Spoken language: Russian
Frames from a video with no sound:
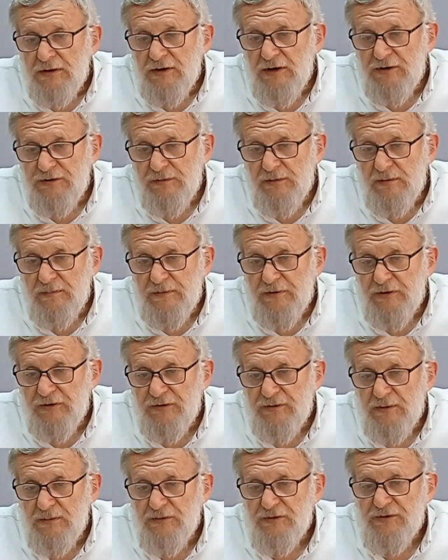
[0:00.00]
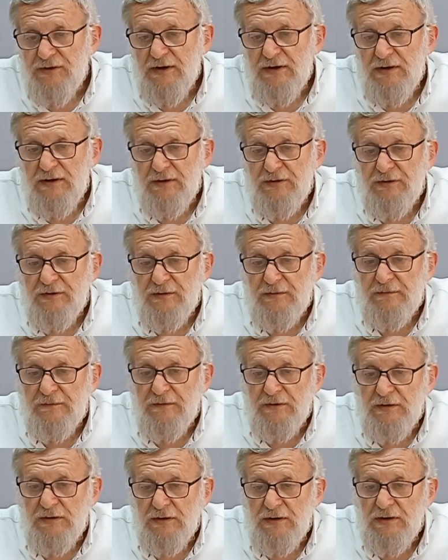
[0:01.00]
если его престол стоит
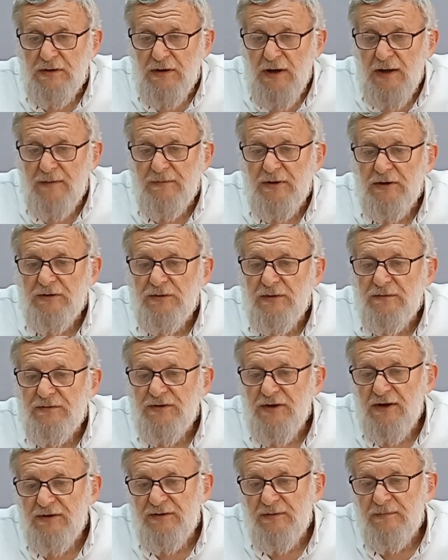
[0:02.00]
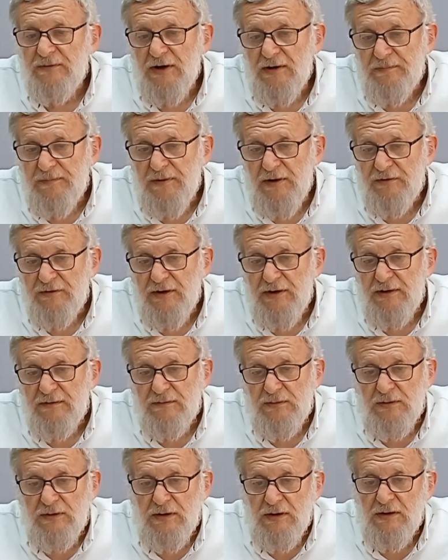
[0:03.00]
в храме, то вся земля полна
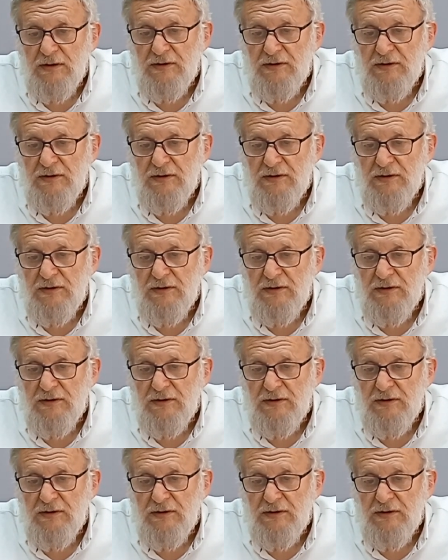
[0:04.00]
его